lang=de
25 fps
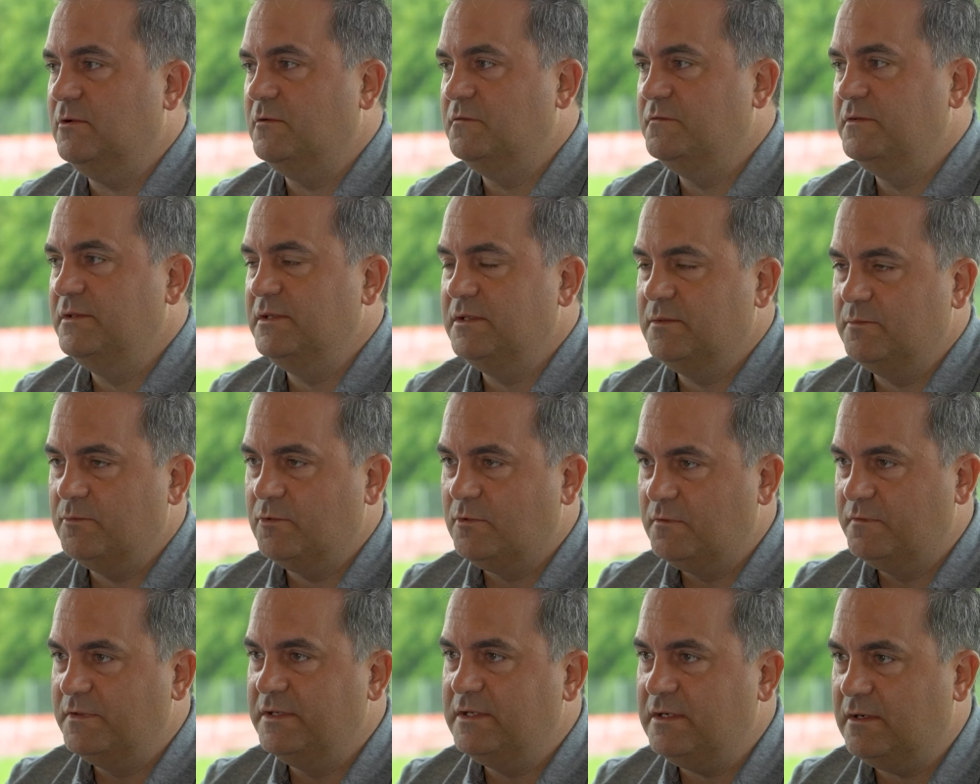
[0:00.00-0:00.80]
hoffentlich in den
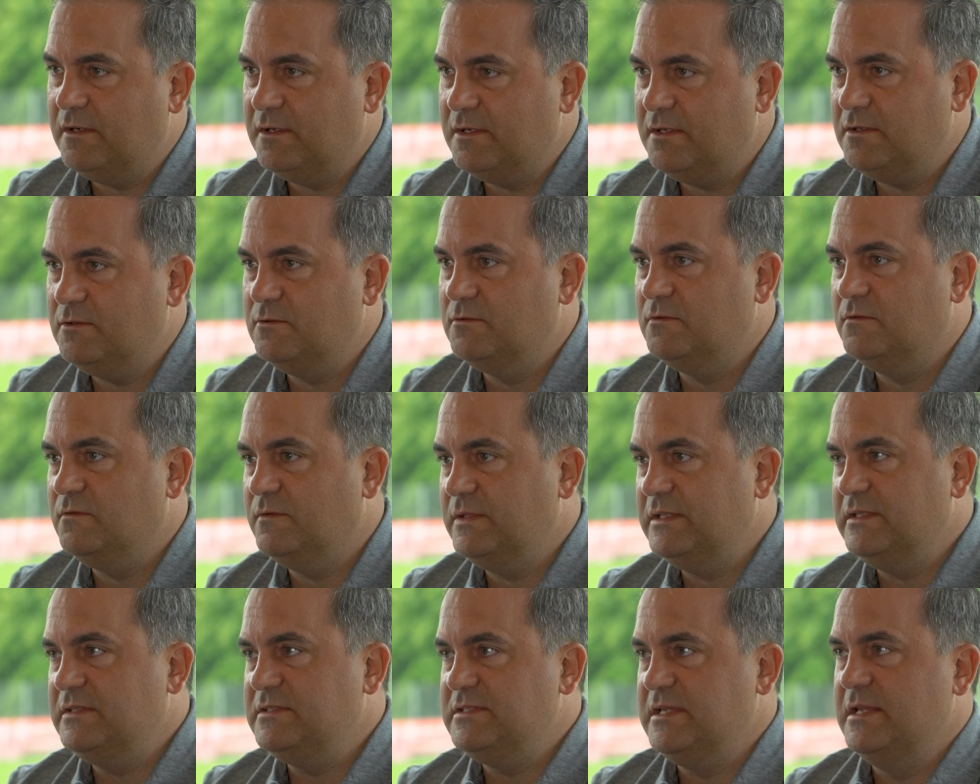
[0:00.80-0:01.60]
Profikader und,
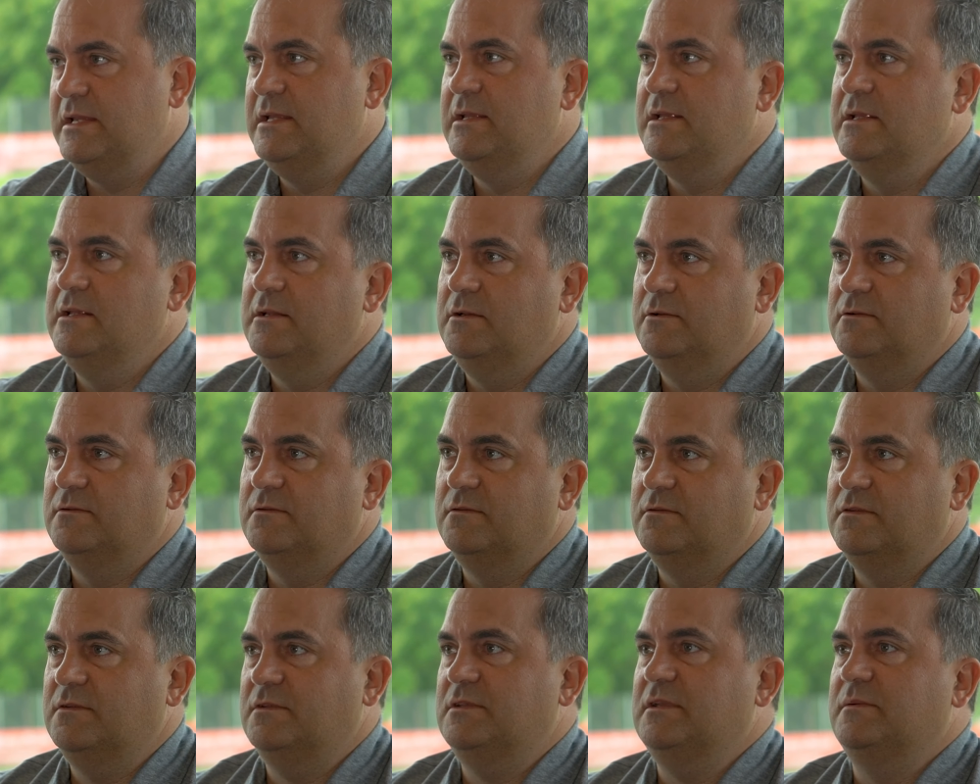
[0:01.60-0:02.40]
wenn's,
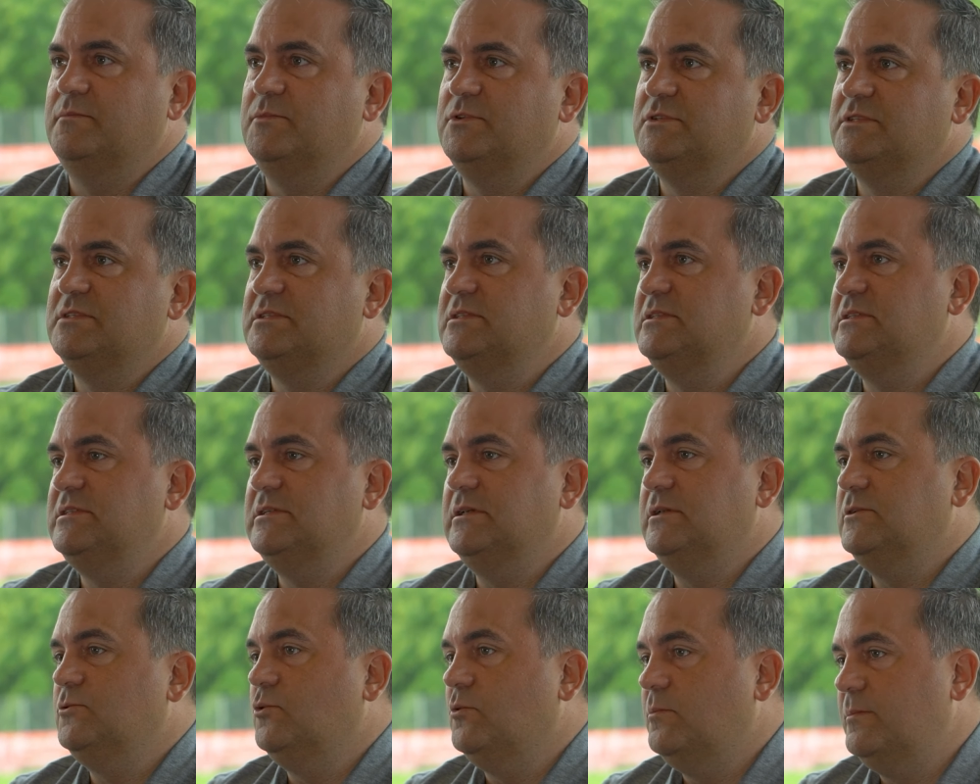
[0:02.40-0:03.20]
und da müssen sie sich
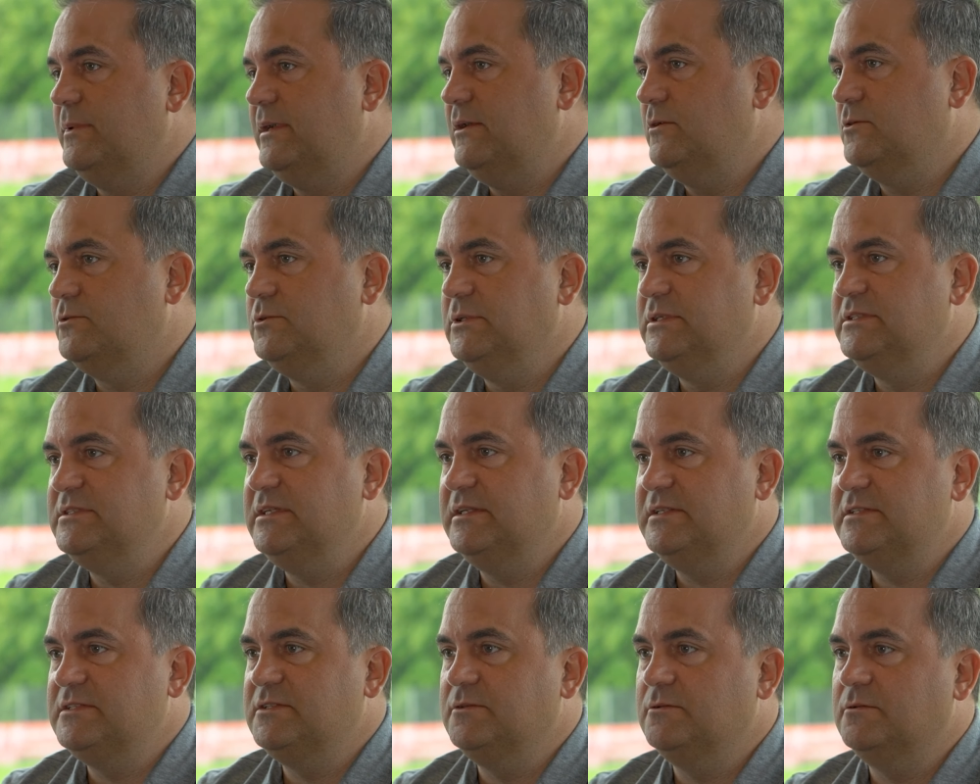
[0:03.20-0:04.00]
halt oben auch
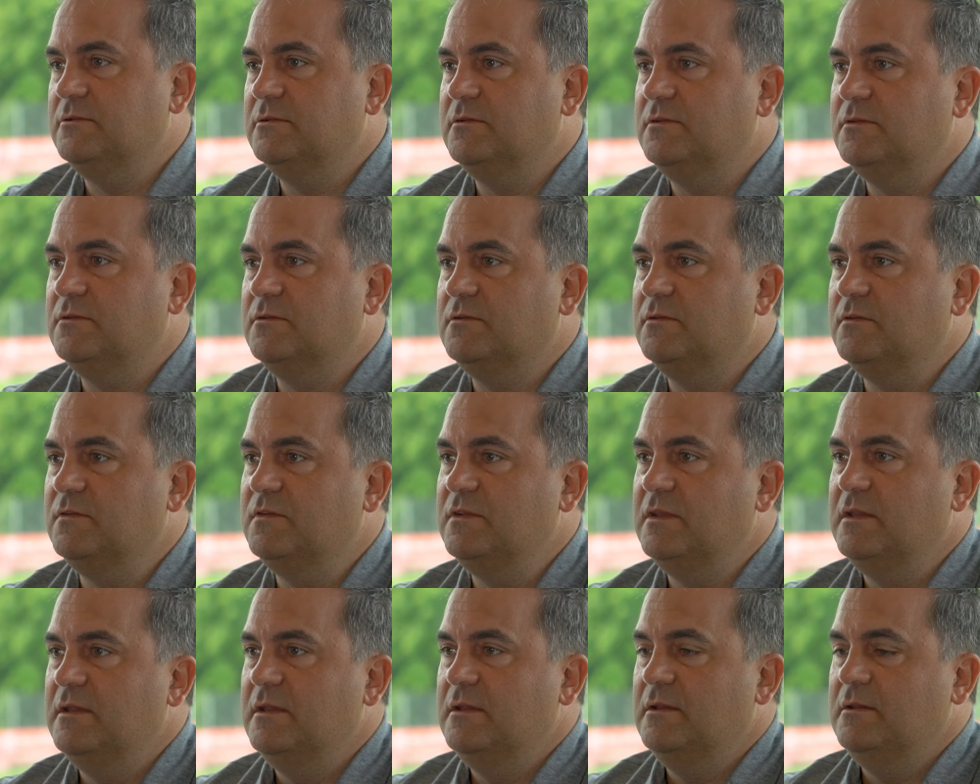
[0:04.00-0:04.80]
durchsetzen und,
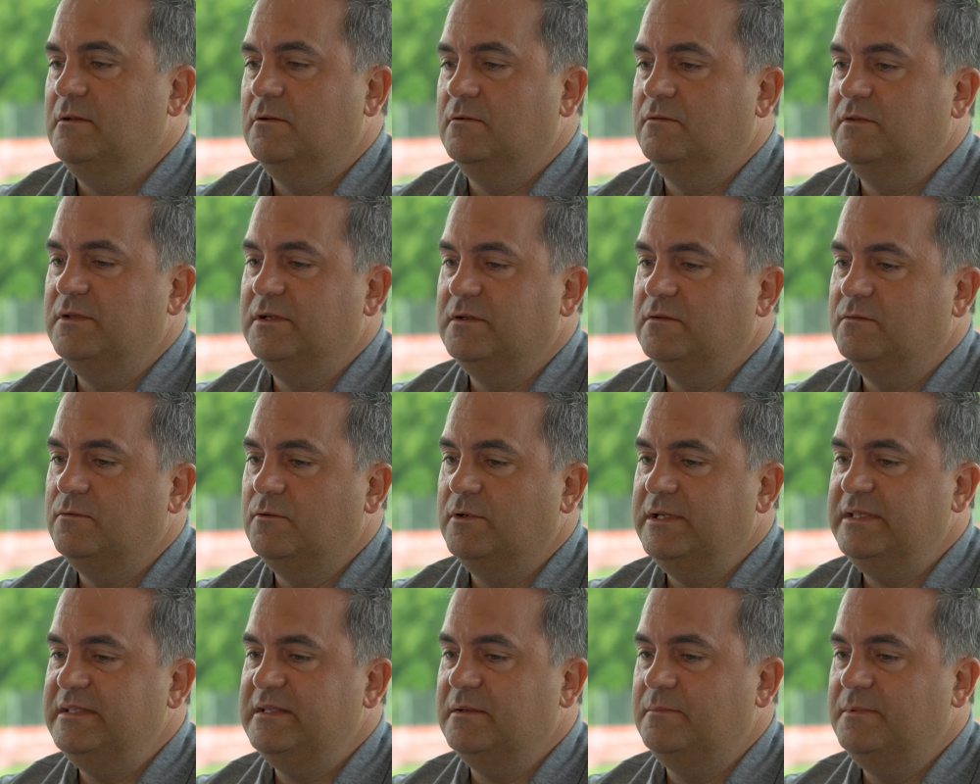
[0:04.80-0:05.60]
und, und
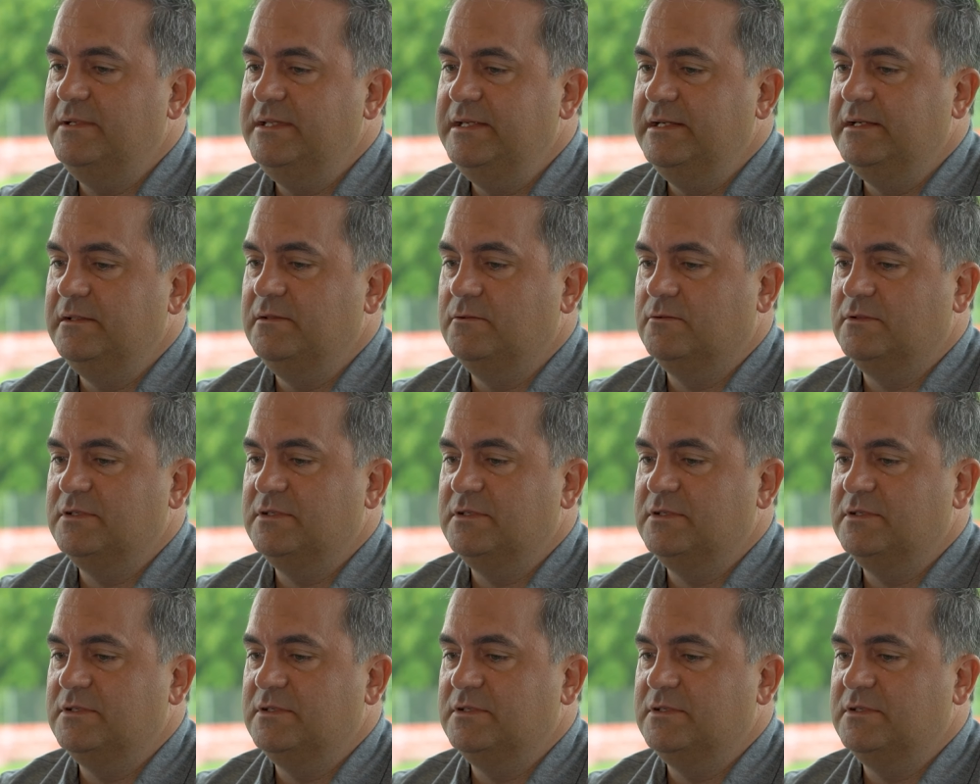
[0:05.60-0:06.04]
irgendwo etablieren.